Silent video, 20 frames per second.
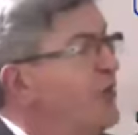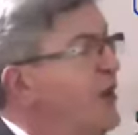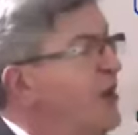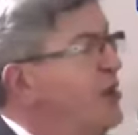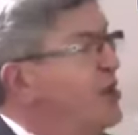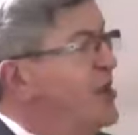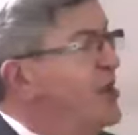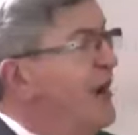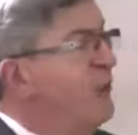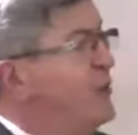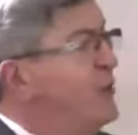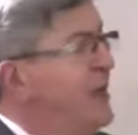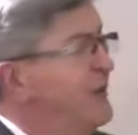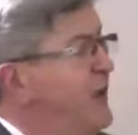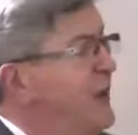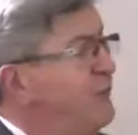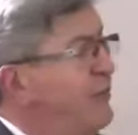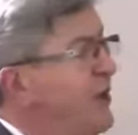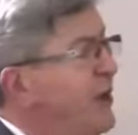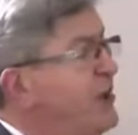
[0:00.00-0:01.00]
et déjà vous
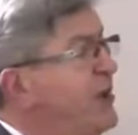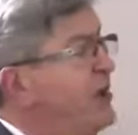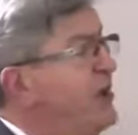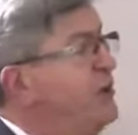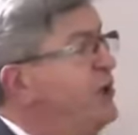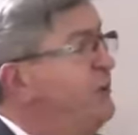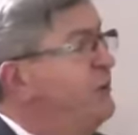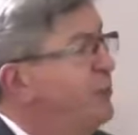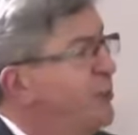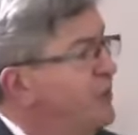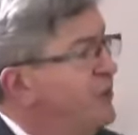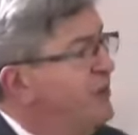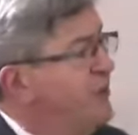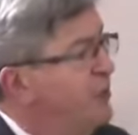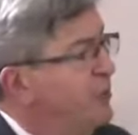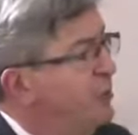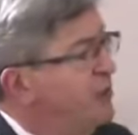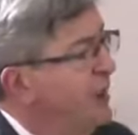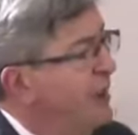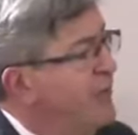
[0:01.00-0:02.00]
avez pris des
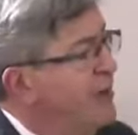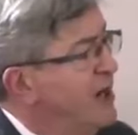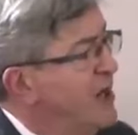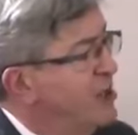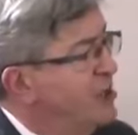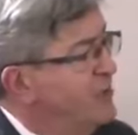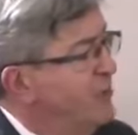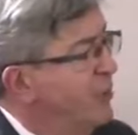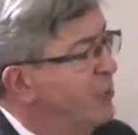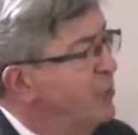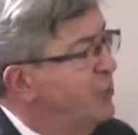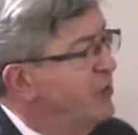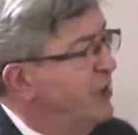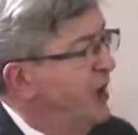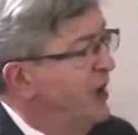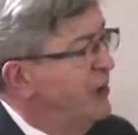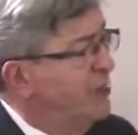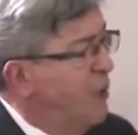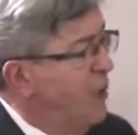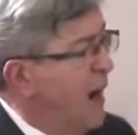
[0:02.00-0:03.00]
dispositions d'aménagement du
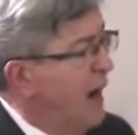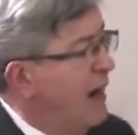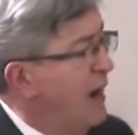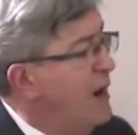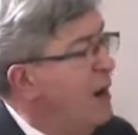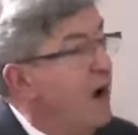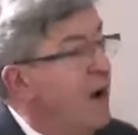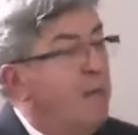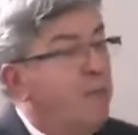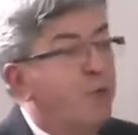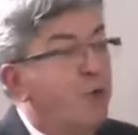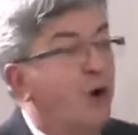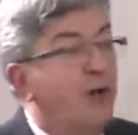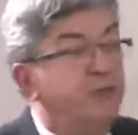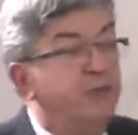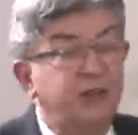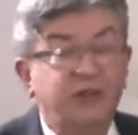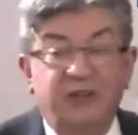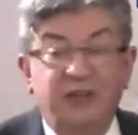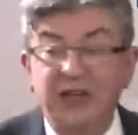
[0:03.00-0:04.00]
territoire pour
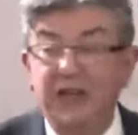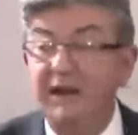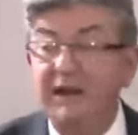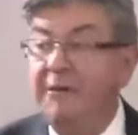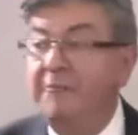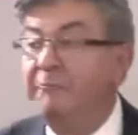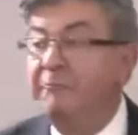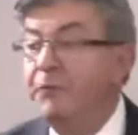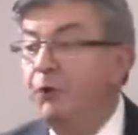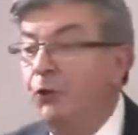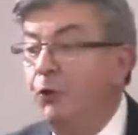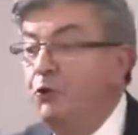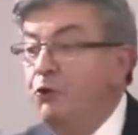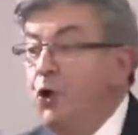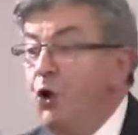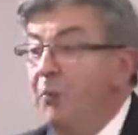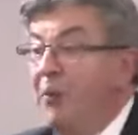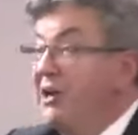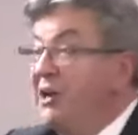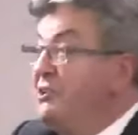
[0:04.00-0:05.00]
éviter une
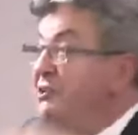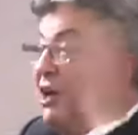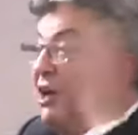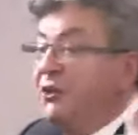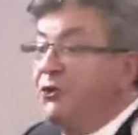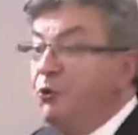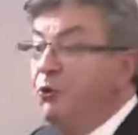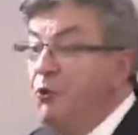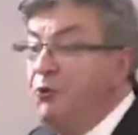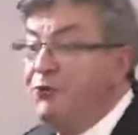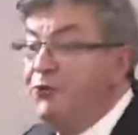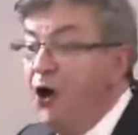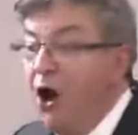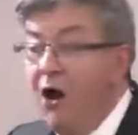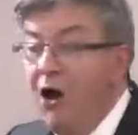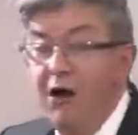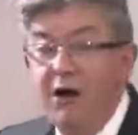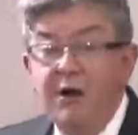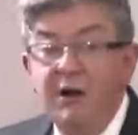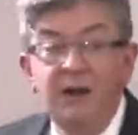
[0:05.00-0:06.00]
urbanisation
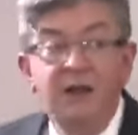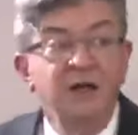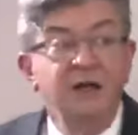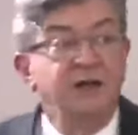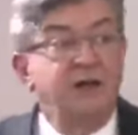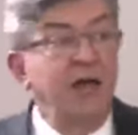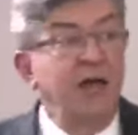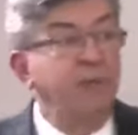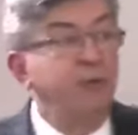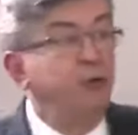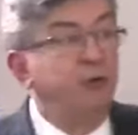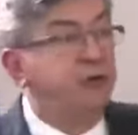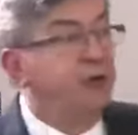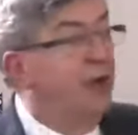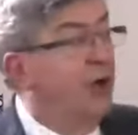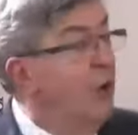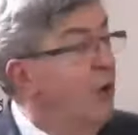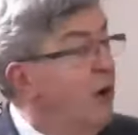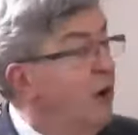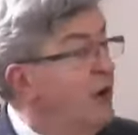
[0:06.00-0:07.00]
folle qui
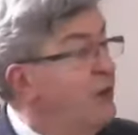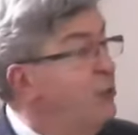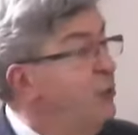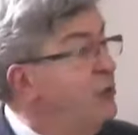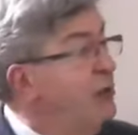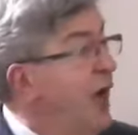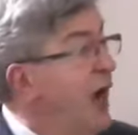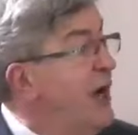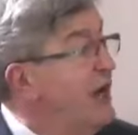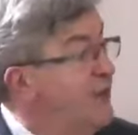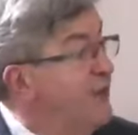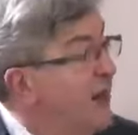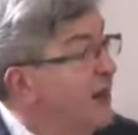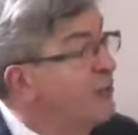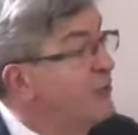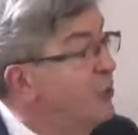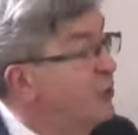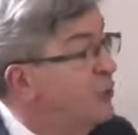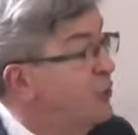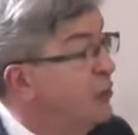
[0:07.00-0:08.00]
aboutirait au résultat
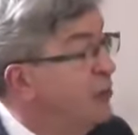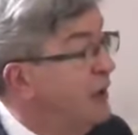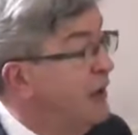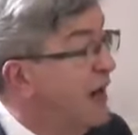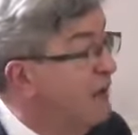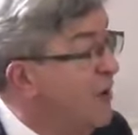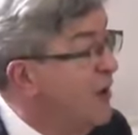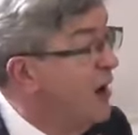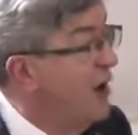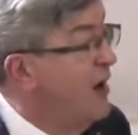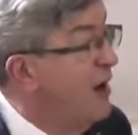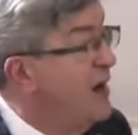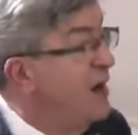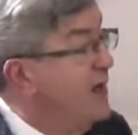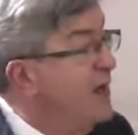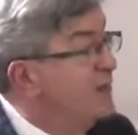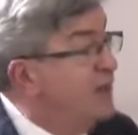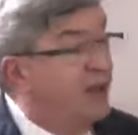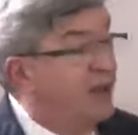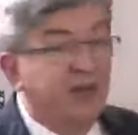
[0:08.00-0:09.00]
inverse de ceux qui la veulent,
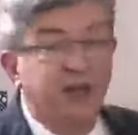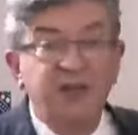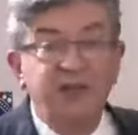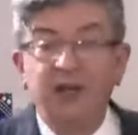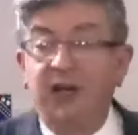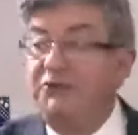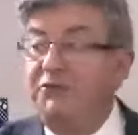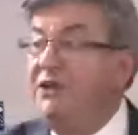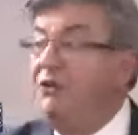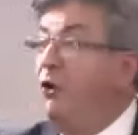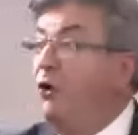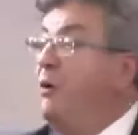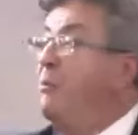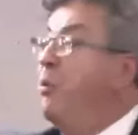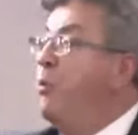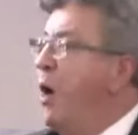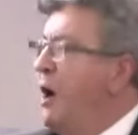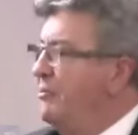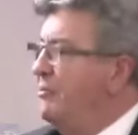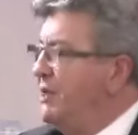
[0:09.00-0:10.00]
c'est-à-dire vivre
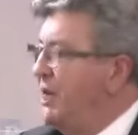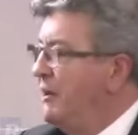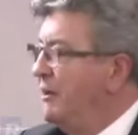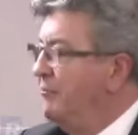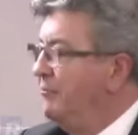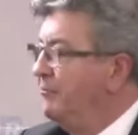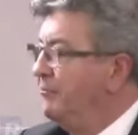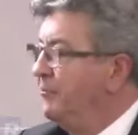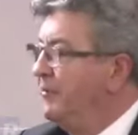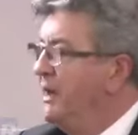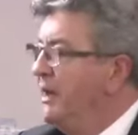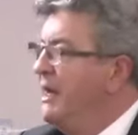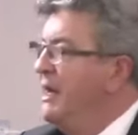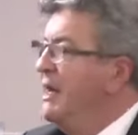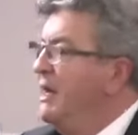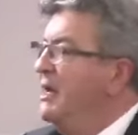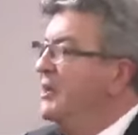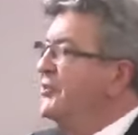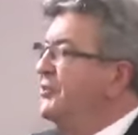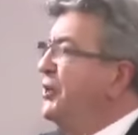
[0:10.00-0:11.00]
moins bien.
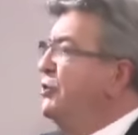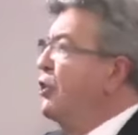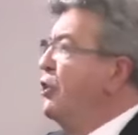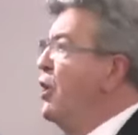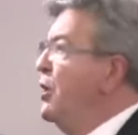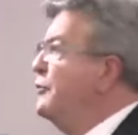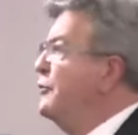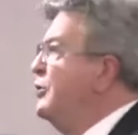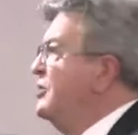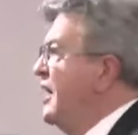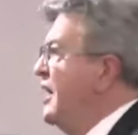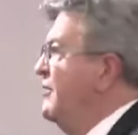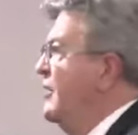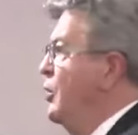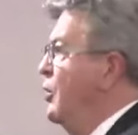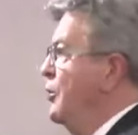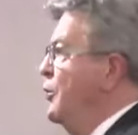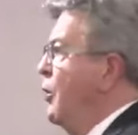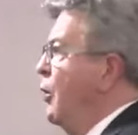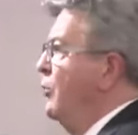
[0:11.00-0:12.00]
Si donc vous avez
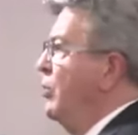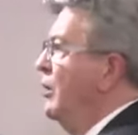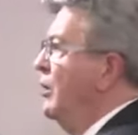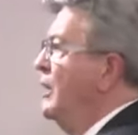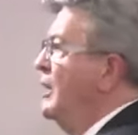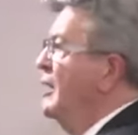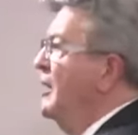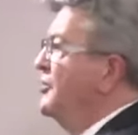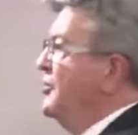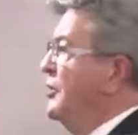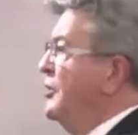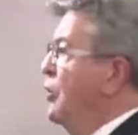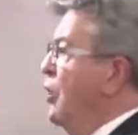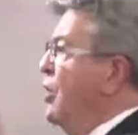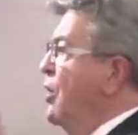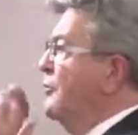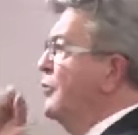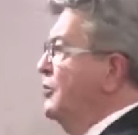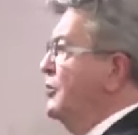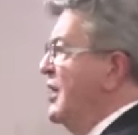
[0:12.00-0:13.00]
le nombre, si
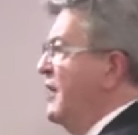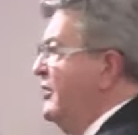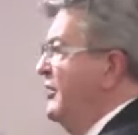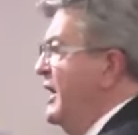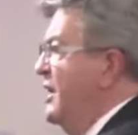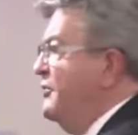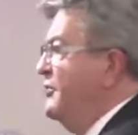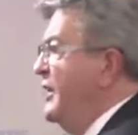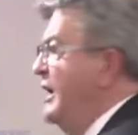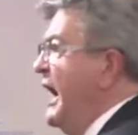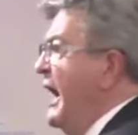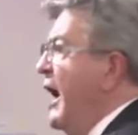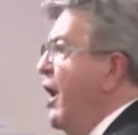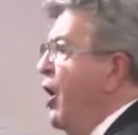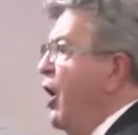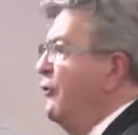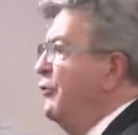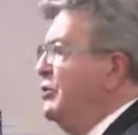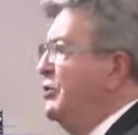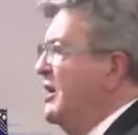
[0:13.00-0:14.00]
donc vous avez les villes,
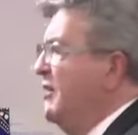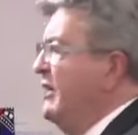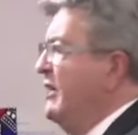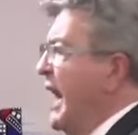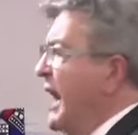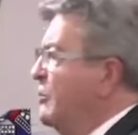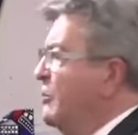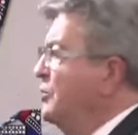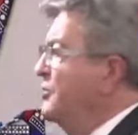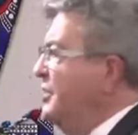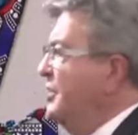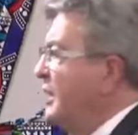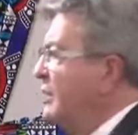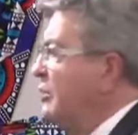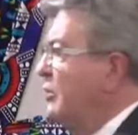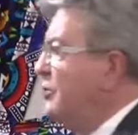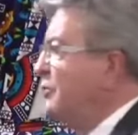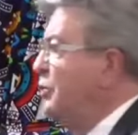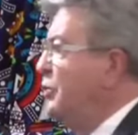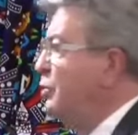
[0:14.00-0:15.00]
alors vous avez la
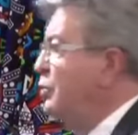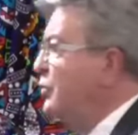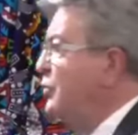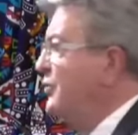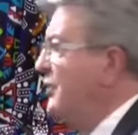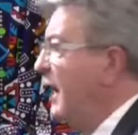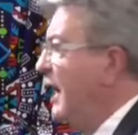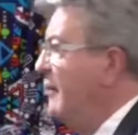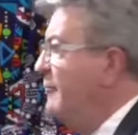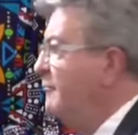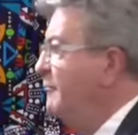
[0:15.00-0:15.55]
conséquence de tout ça.